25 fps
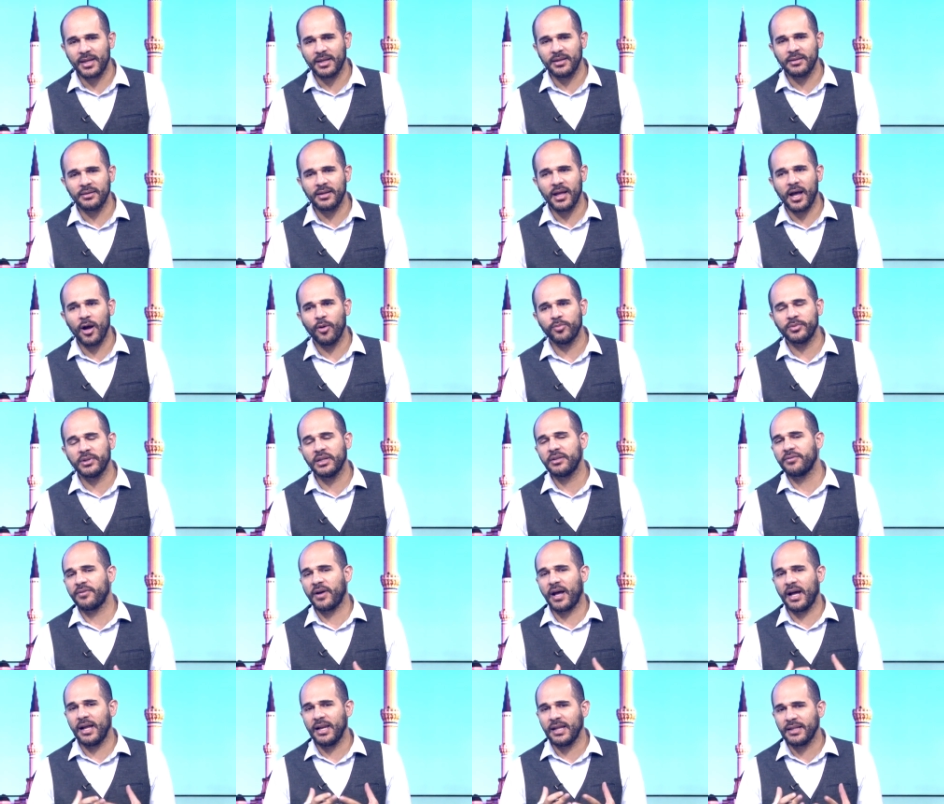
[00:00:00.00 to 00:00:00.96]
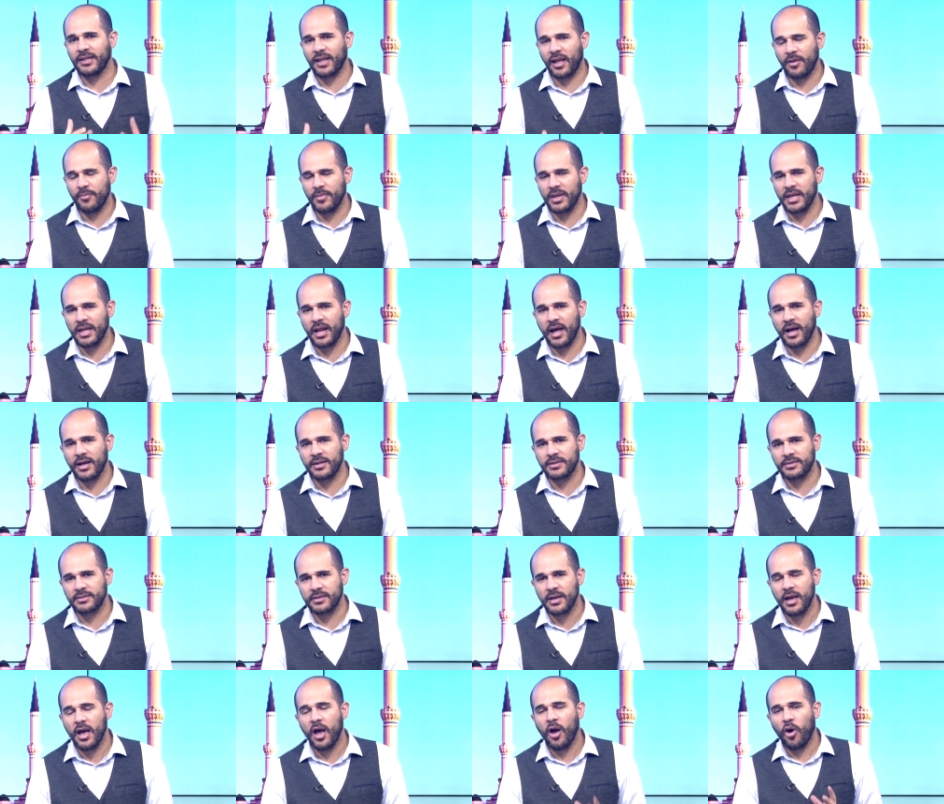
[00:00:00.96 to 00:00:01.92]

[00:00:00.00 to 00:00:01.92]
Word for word: عندها وبتدفع عليه تامينات